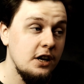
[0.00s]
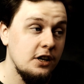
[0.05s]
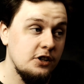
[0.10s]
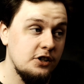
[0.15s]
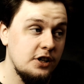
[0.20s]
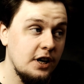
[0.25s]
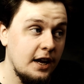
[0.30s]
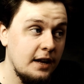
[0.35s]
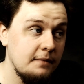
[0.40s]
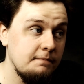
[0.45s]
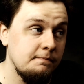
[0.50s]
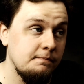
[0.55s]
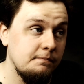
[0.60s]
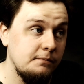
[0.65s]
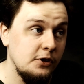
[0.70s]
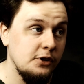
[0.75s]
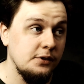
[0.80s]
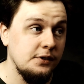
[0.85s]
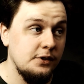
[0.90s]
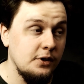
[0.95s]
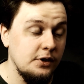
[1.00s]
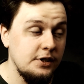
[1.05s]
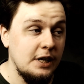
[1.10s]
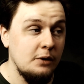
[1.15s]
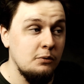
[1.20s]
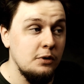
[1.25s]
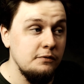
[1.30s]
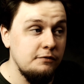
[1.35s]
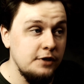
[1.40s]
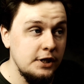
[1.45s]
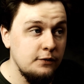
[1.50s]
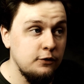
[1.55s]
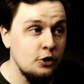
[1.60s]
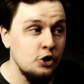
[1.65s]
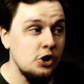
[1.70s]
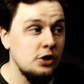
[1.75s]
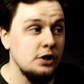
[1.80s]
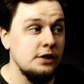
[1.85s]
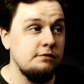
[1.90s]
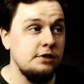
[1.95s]
że no, został on
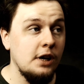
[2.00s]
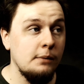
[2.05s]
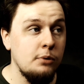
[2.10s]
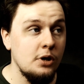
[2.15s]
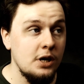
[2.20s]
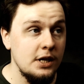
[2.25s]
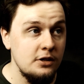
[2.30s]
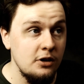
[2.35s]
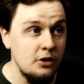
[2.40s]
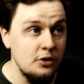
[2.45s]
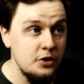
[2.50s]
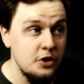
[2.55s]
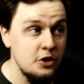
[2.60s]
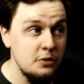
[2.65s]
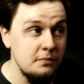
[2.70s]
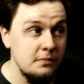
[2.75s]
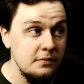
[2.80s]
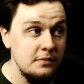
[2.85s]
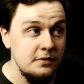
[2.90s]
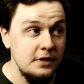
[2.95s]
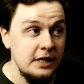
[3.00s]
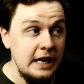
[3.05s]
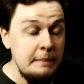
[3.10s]
wytworzony w laboratorium